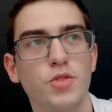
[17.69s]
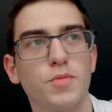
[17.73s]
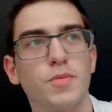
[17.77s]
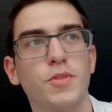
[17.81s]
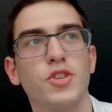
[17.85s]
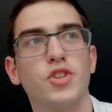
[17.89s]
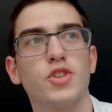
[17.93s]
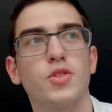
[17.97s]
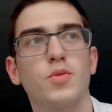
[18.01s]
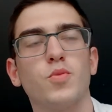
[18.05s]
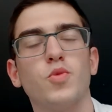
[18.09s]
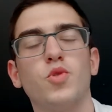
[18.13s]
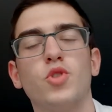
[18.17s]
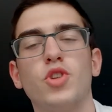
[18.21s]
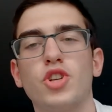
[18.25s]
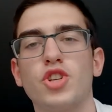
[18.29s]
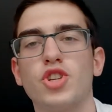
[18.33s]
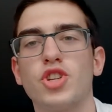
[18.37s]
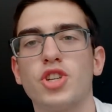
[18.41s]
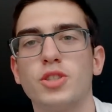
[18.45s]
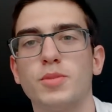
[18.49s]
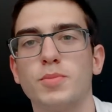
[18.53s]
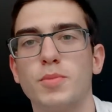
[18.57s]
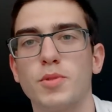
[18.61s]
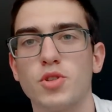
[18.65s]
почему
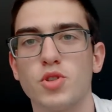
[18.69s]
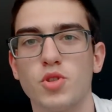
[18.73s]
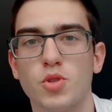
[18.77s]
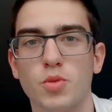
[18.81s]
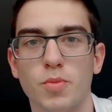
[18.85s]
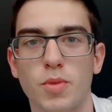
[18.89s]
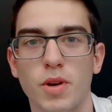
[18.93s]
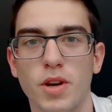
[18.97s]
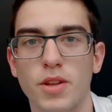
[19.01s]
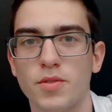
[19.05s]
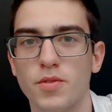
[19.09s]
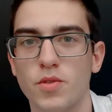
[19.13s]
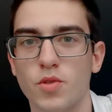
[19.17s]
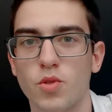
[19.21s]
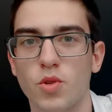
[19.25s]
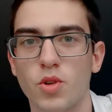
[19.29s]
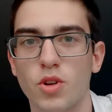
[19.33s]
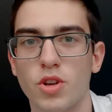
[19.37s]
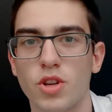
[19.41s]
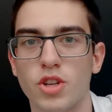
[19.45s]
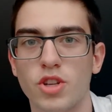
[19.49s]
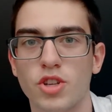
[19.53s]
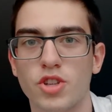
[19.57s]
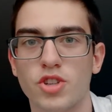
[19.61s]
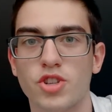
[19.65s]
решил поступать в
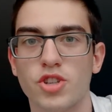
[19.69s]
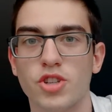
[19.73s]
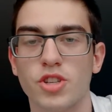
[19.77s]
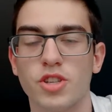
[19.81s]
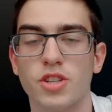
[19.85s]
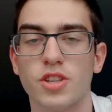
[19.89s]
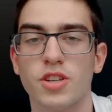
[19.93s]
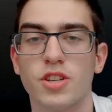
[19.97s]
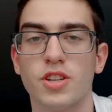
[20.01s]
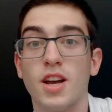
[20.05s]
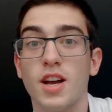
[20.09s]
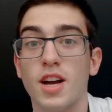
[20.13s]
колледж, э,